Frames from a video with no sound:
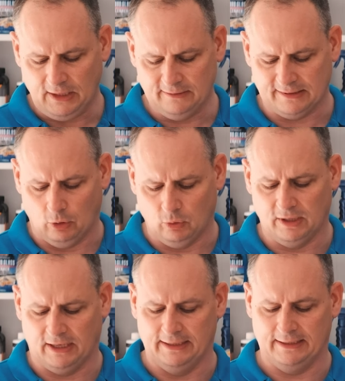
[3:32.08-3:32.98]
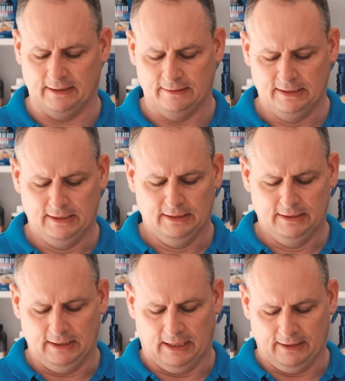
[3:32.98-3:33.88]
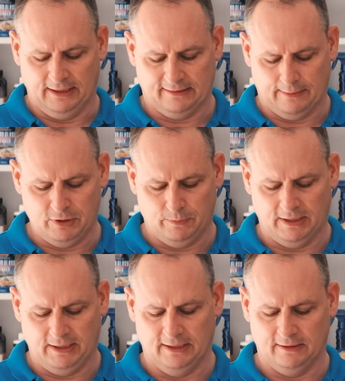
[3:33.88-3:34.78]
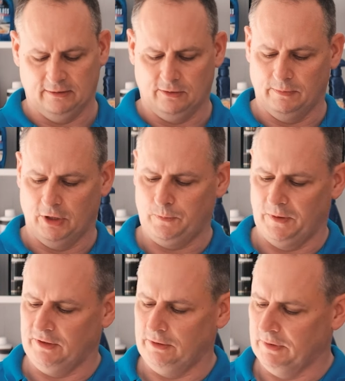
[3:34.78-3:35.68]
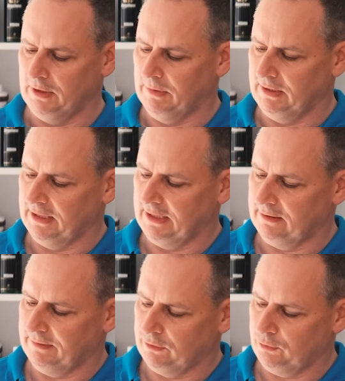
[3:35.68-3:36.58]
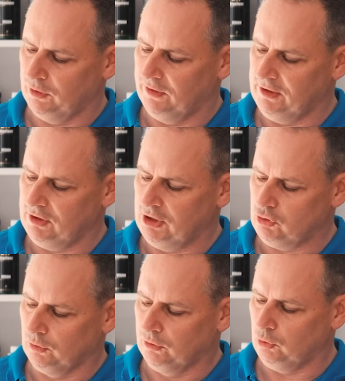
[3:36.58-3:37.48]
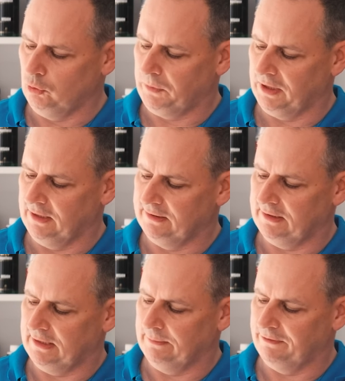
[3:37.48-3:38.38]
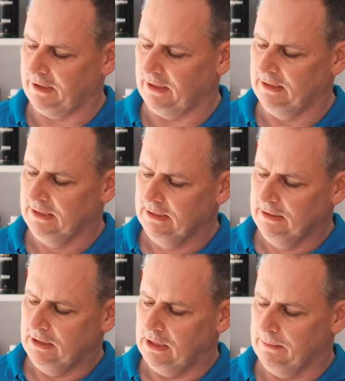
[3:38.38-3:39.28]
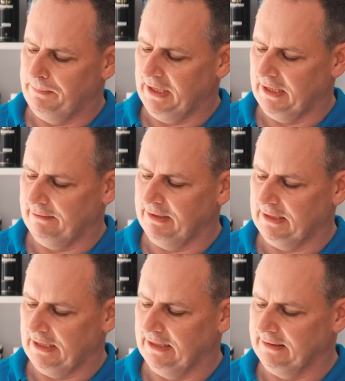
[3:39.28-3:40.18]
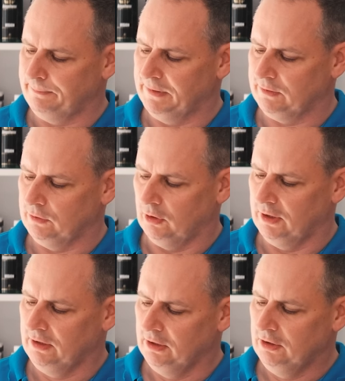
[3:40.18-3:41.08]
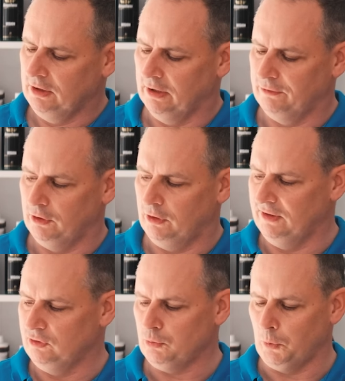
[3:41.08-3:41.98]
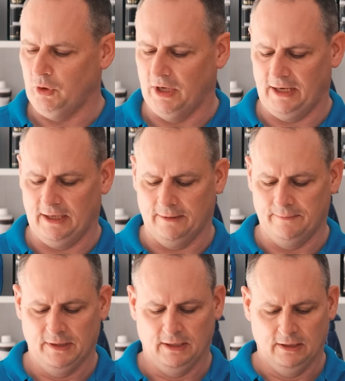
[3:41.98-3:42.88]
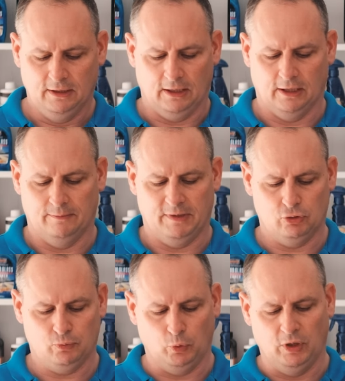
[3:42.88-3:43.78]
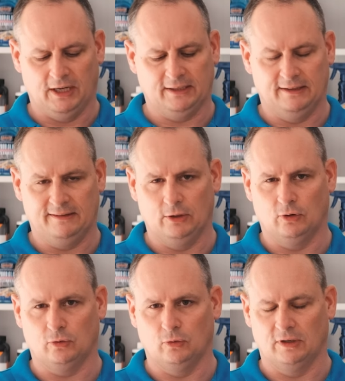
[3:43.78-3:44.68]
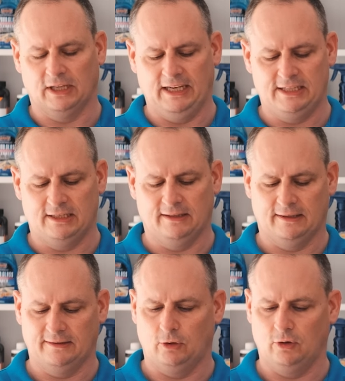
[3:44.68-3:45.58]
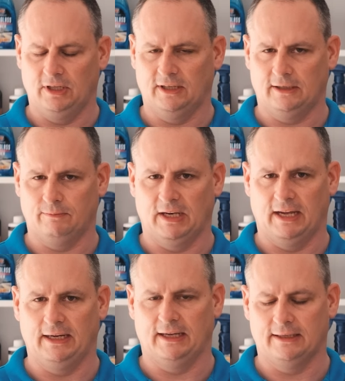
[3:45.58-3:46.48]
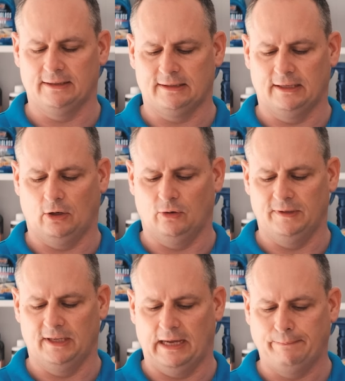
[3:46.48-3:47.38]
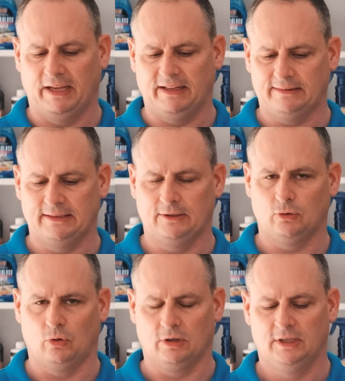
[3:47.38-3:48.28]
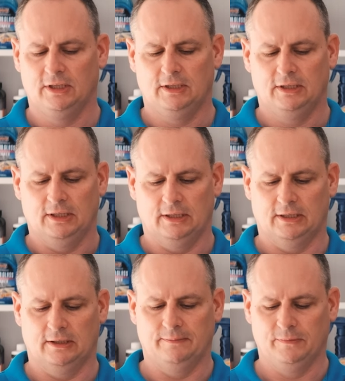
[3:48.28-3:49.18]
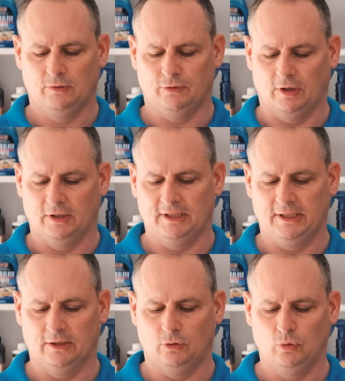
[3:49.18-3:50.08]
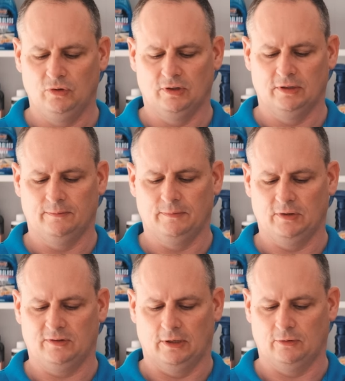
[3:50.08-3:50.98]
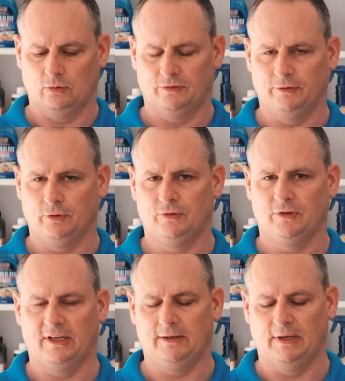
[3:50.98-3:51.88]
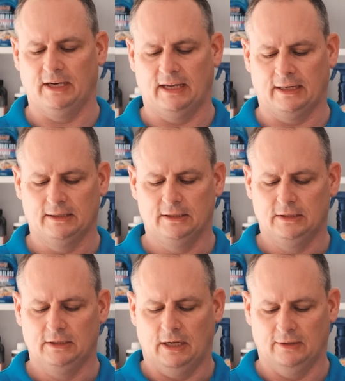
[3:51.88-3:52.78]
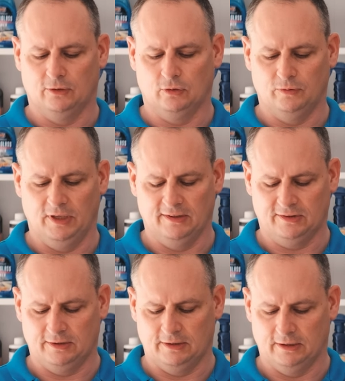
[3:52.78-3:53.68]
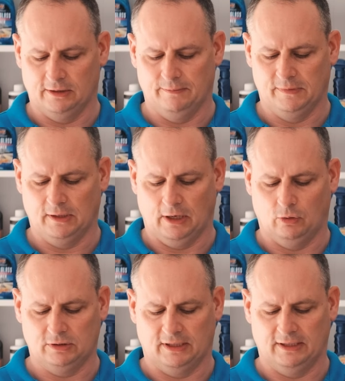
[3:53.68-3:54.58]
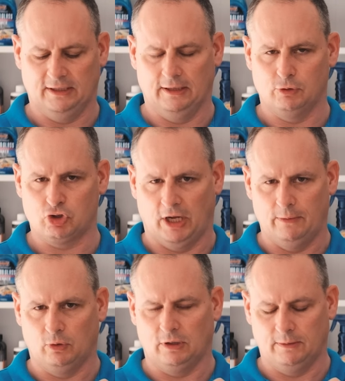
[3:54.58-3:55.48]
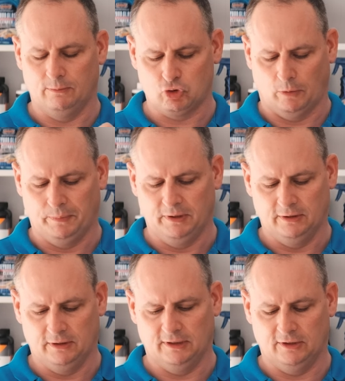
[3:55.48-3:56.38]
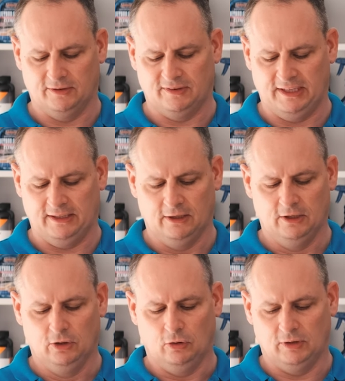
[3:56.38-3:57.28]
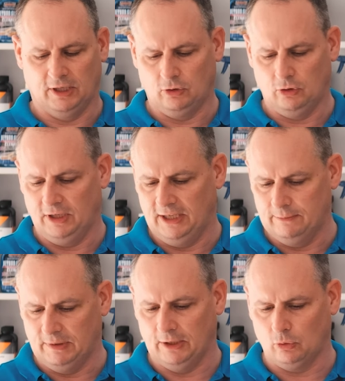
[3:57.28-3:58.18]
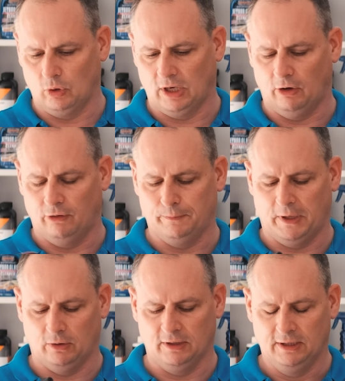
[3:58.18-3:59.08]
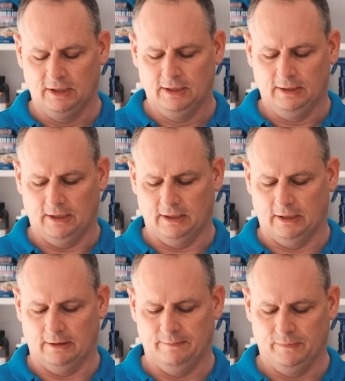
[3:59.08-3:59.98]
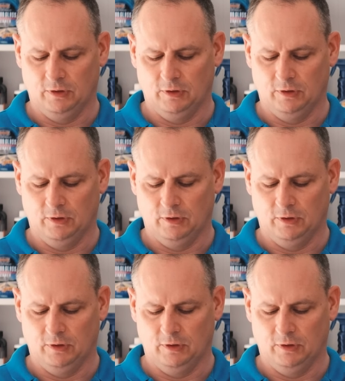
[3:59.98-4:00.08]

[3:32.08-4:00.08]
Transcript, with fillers: Saurenreiniger. Ja, jetzt habe ich mal hier zum Beispiel, sieht man immer direkt, was für ein Dichtungstyp drin ist. In dem Fall äh, pH-Wert 1 bis 9 äh, für diesen Sprüher hier. Ähm, der Sprüher hat jetzt hier noch so ein Rädchen, das heißt, ihr könnt ihn direkt mit einer Hand dann auch wieder ablassen, den Druck. Ähm, vorne die Düse ist ja also ungefähr 5 cm lang, also so wie es ähm, auch dann in der Beschreibung im Shop äh, seht. Und dann könnt ihr hier mit dem Druck aufbauen. Ähm,